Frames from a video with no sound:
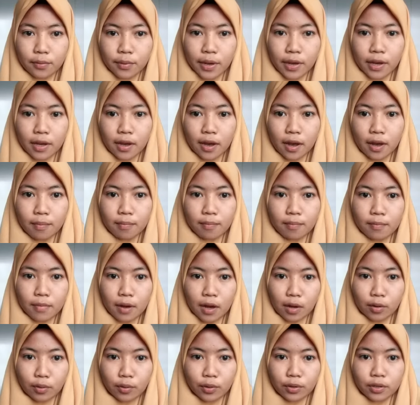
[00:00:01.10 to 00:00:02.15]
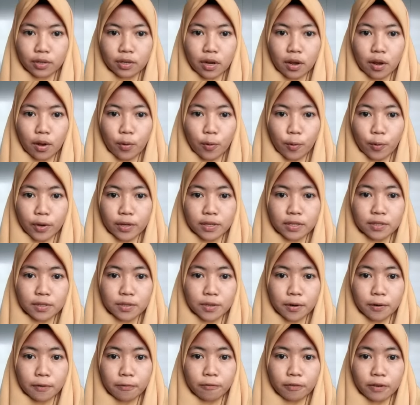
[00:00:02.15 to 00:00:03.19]
Wake up, bangun. Wash
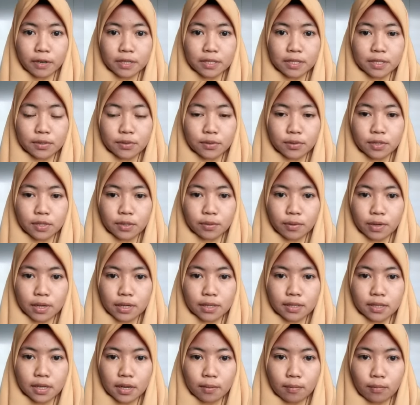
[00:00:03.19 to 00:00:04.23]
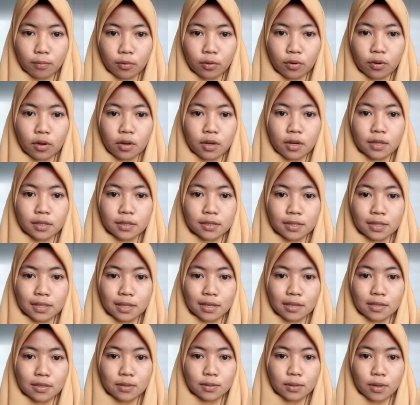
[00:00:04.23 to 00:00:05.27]
your face, cuci wajahmu.
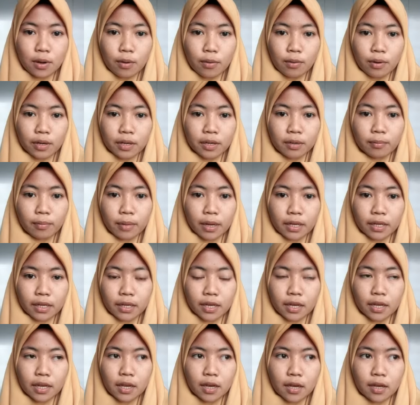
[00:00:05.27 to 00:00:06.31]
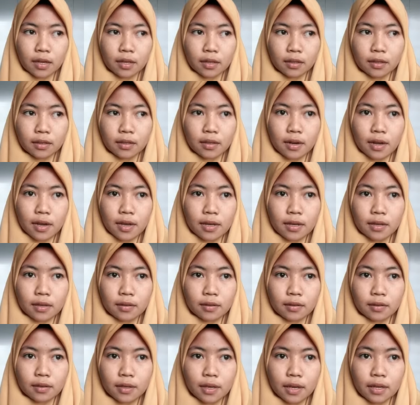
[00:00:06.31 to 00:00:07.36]
Take a shower, mandi.
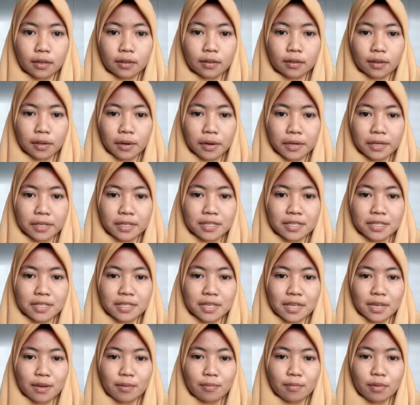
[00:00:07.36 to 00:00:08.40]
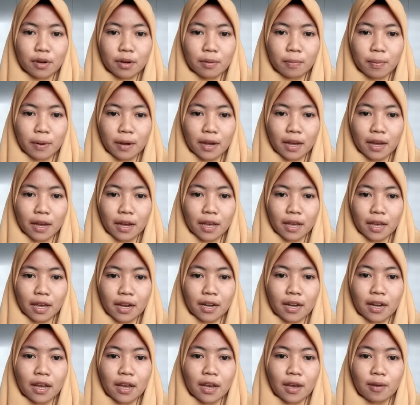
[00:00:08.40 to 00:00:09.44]
Get dressed,
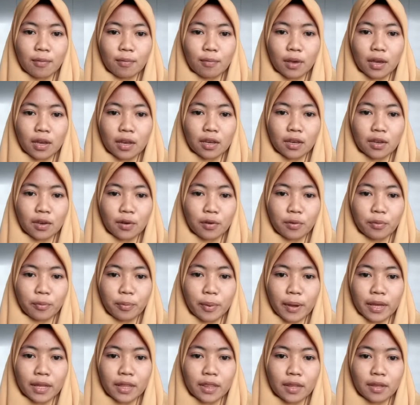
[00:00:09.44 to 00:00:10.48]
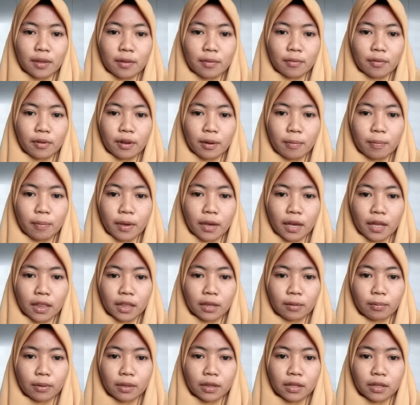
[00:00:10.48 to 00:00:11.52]
berpakaian. Make your bed, rapikan
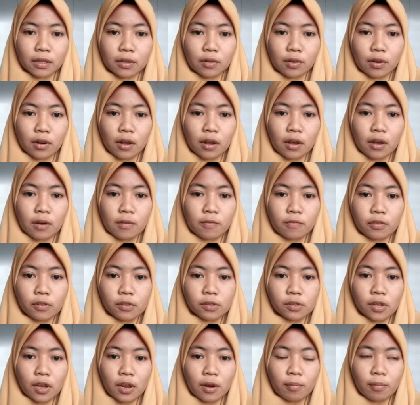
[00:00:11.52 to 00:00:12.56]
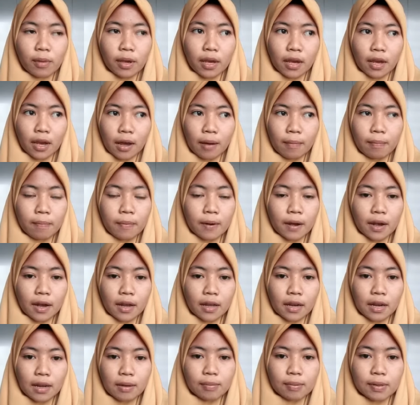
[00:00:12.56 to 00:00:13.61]
tempat tidur. Put on makeup,
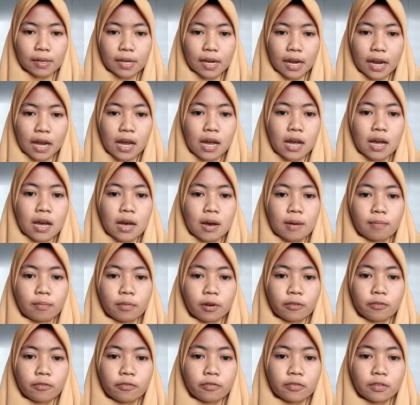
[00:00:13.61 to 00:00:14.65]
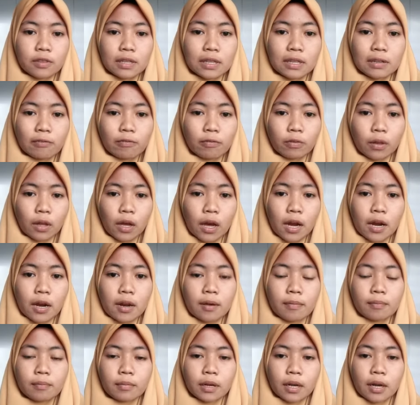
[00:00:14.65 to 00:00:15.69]
pakailah bedak. Move the floor,
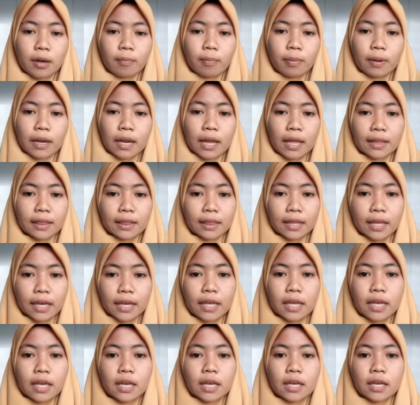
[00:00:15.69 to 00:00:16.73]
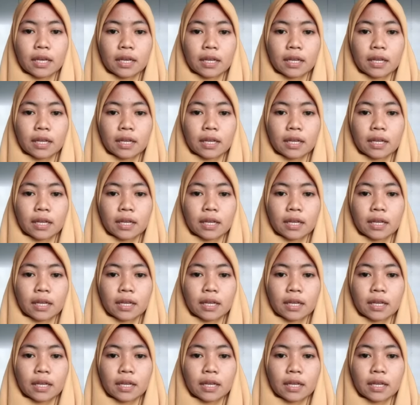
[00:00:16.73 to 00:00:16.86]
mengapel lantai.